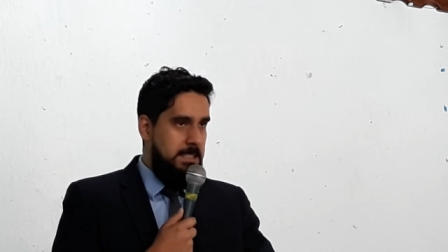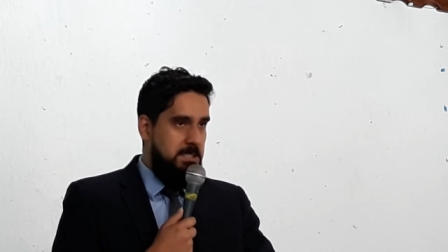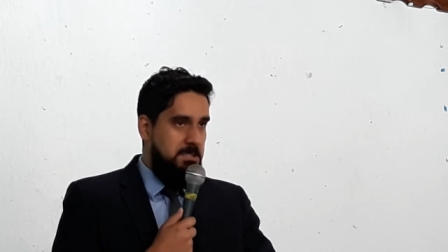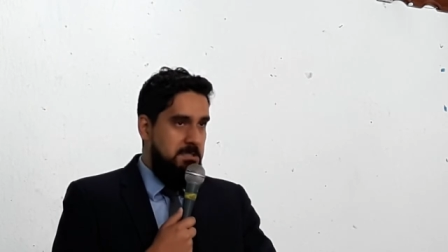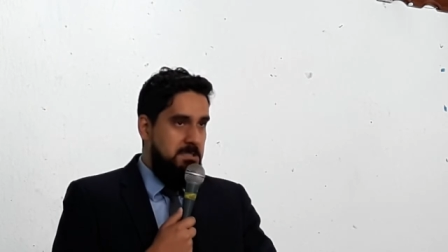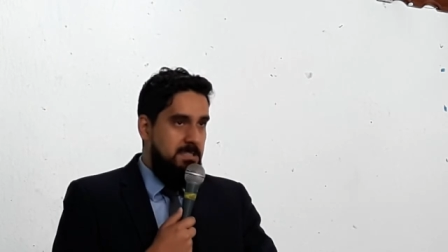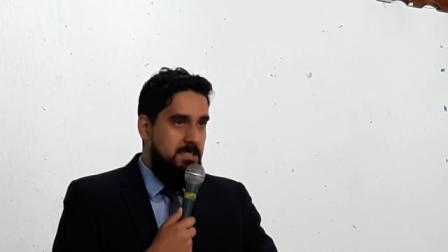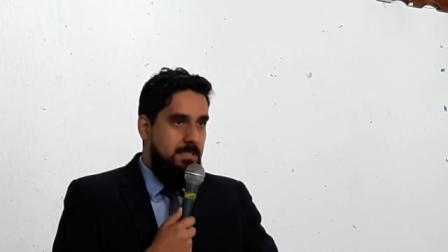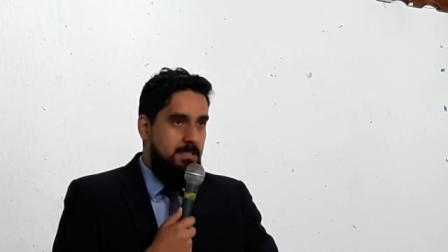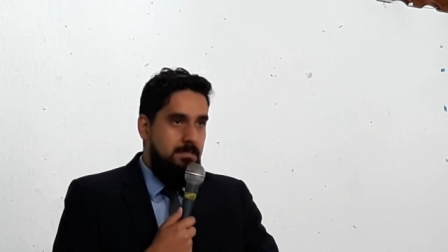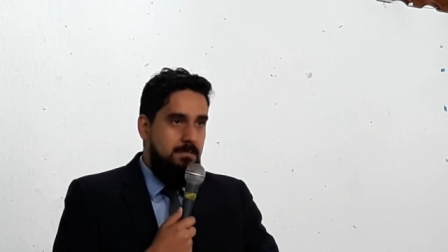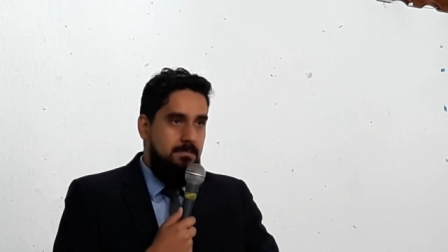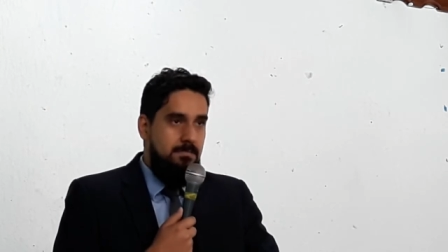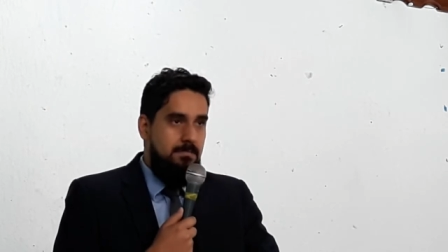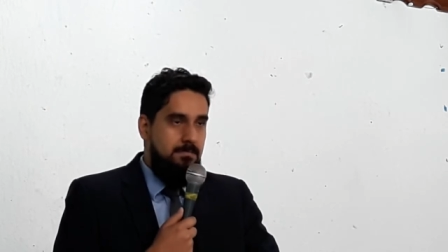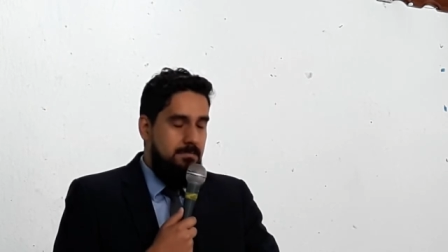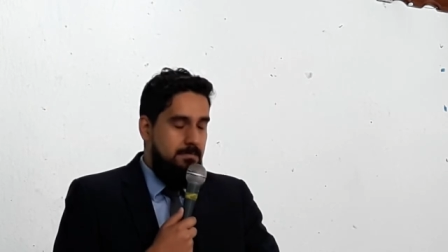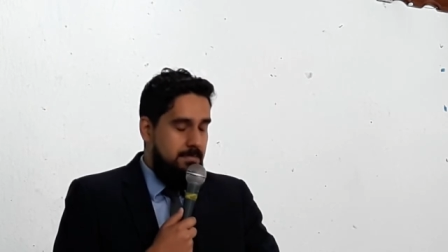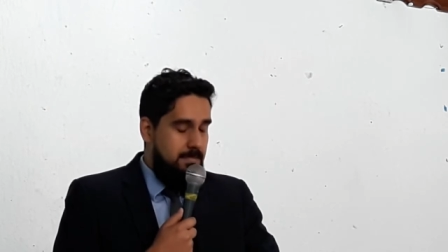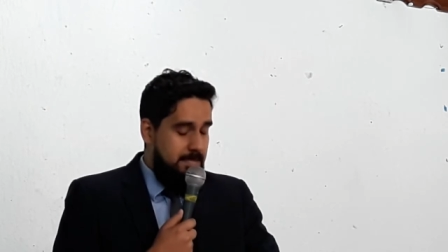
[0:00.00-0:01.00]

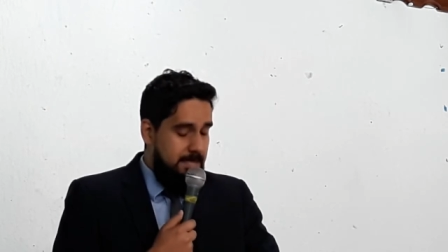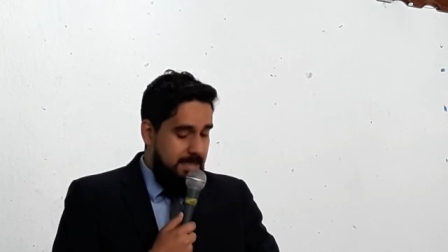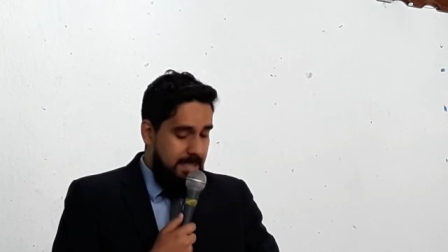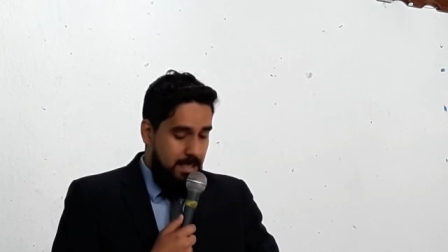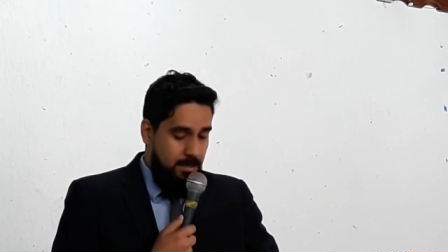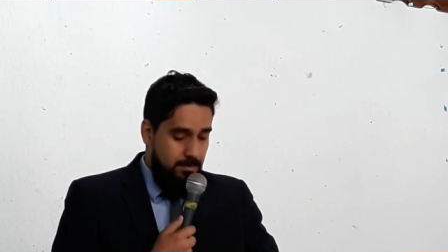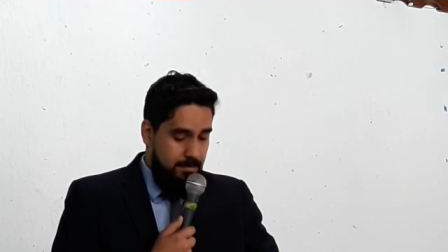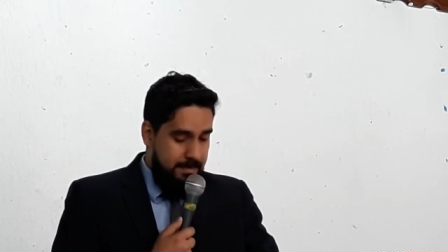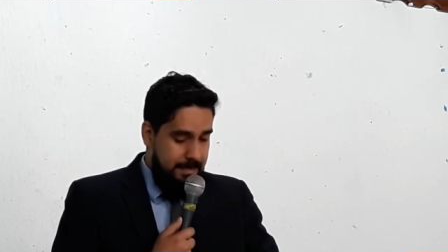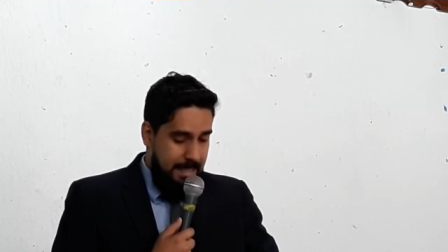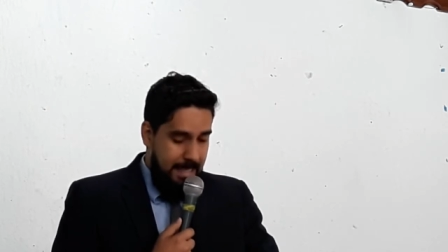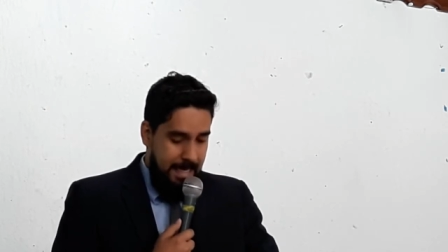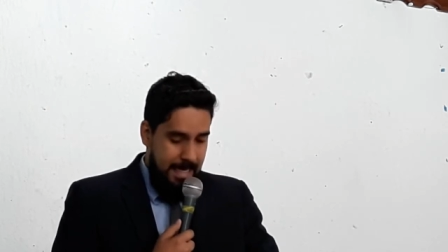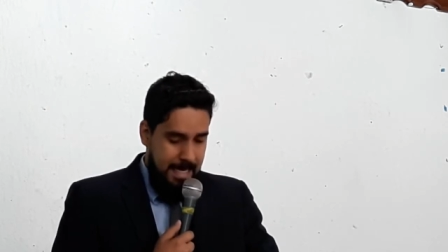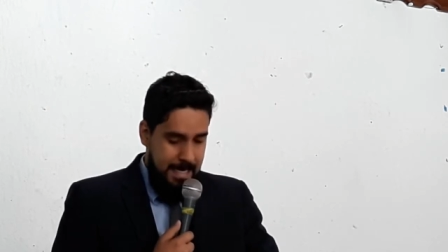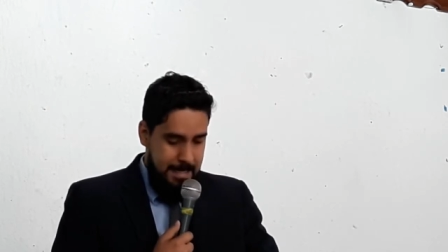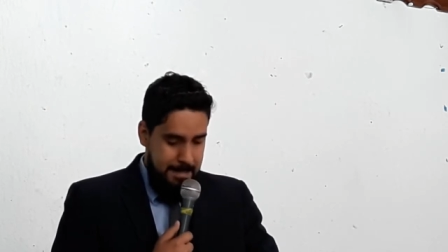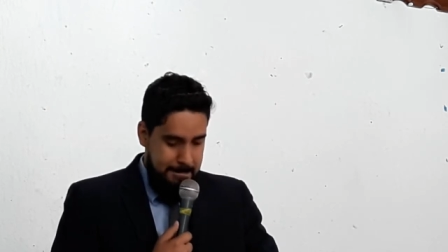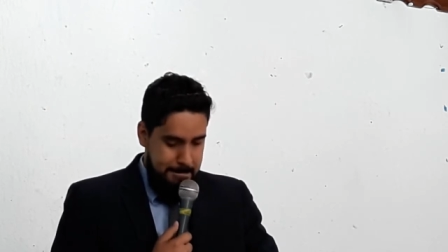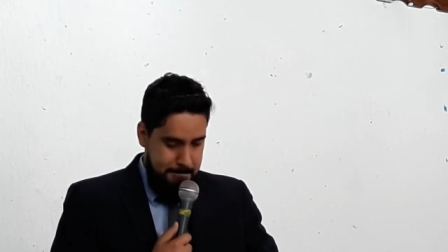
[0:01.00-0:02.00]
Hum, não
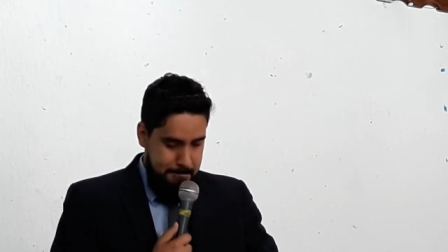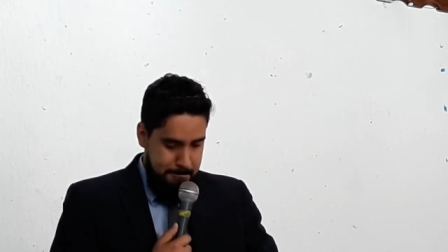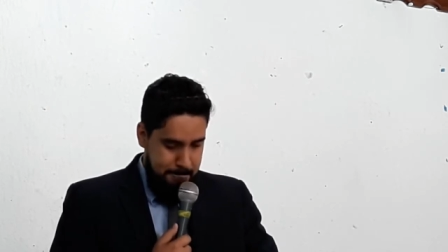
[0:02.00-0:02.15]
tem